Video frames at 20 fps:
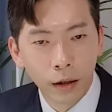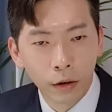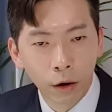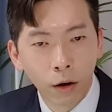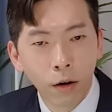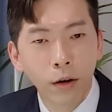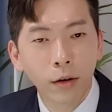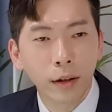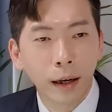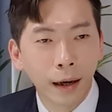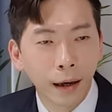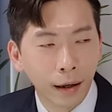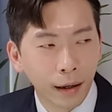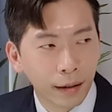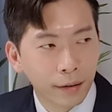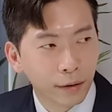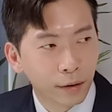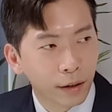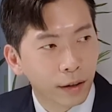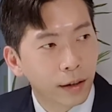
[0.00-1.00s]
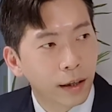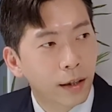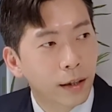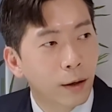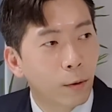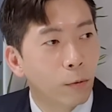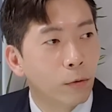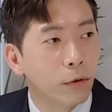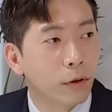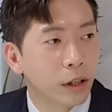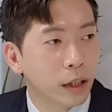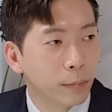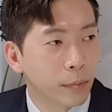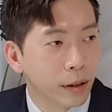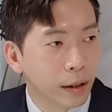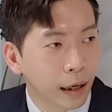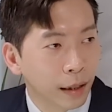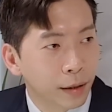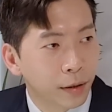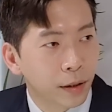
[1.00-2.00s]
더 나아가서 극한의
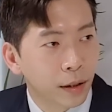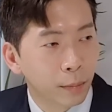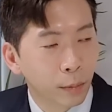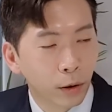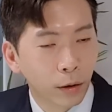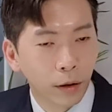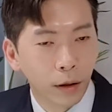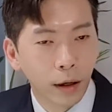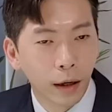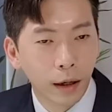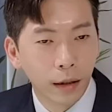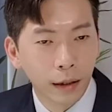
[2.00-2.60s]
오너십을 갖자면